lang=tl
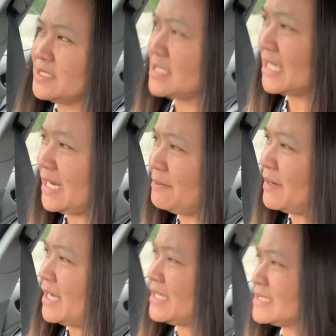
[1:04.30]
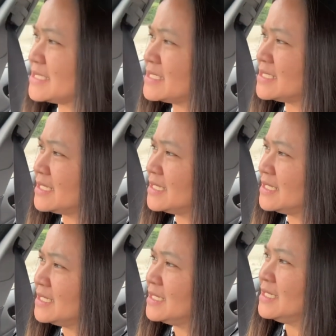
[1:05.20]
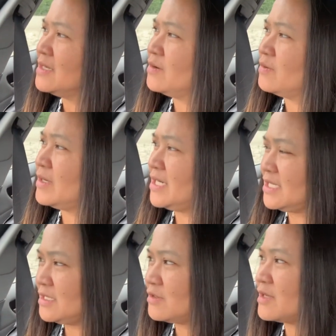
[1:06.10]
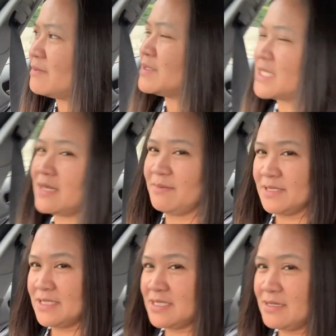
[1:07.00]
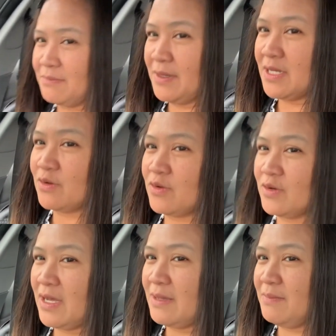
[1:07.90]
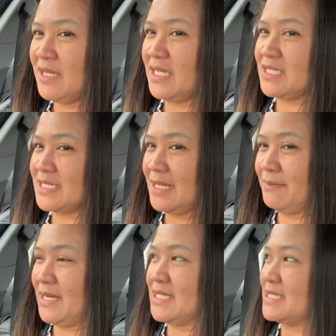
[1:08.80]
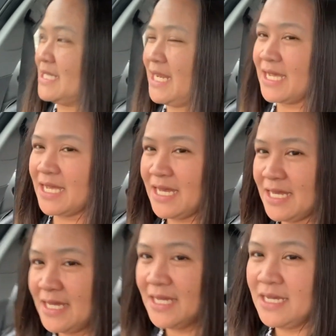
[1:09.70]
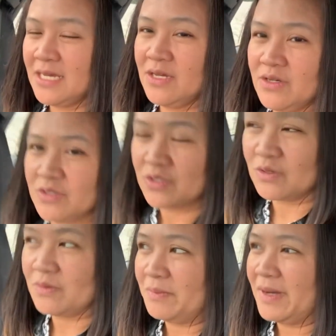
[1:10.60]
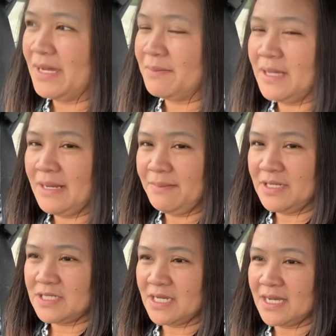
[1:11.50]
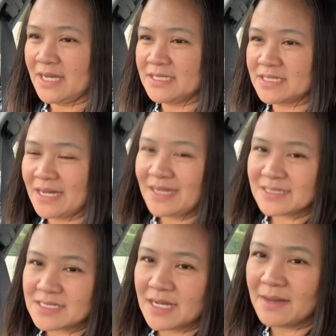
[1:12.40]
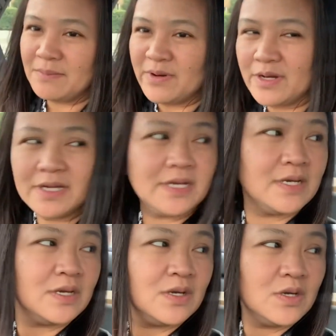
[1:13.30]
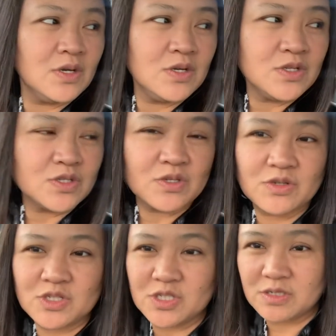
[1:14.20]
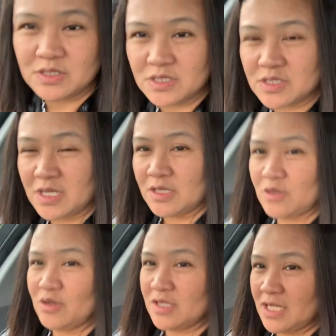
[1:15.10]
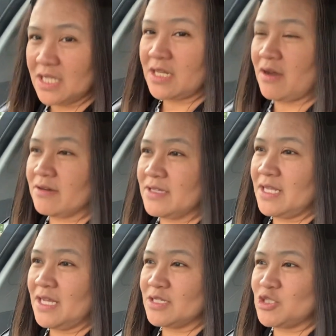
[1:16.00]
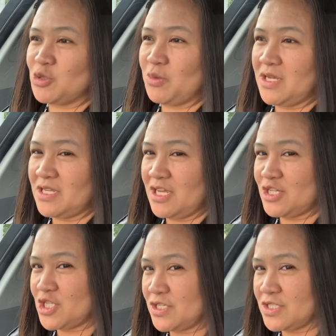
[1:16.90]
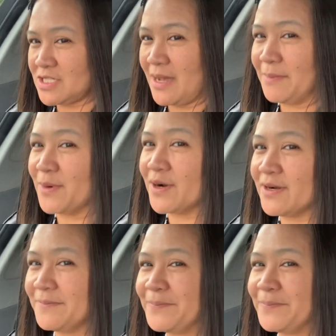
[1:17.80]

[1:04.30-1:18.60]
sa labas. Well, nandito na kami sa labas. Pero, I mean, is labas talaga. So, ma malamig siya guys kahit summer. So, ito yung tinatawag nilang Swedish summer.